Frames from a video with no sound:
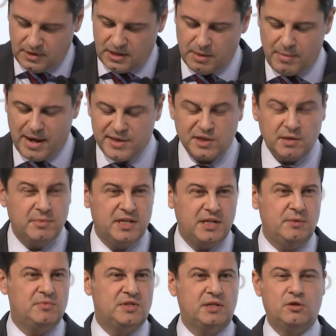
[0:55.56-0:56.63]
Gemeinsam mit
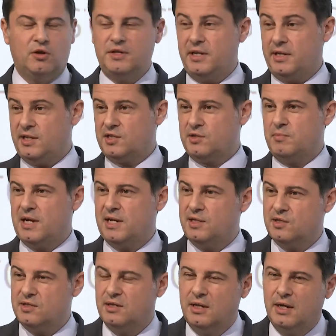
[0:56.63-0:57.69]
ihm sind heute
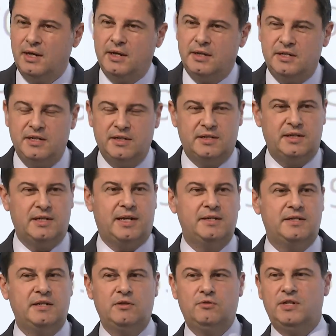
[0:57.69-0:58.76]
erstmals die
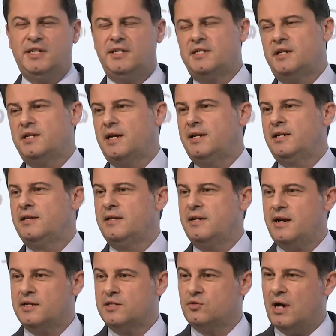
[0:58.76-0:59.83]
Intendantinnen und Intendanten
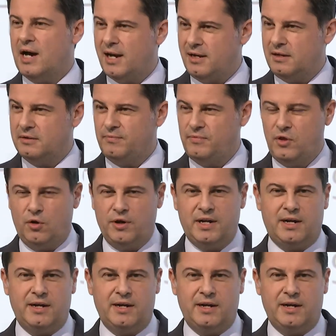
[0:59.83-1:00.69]
nahezu aller neuen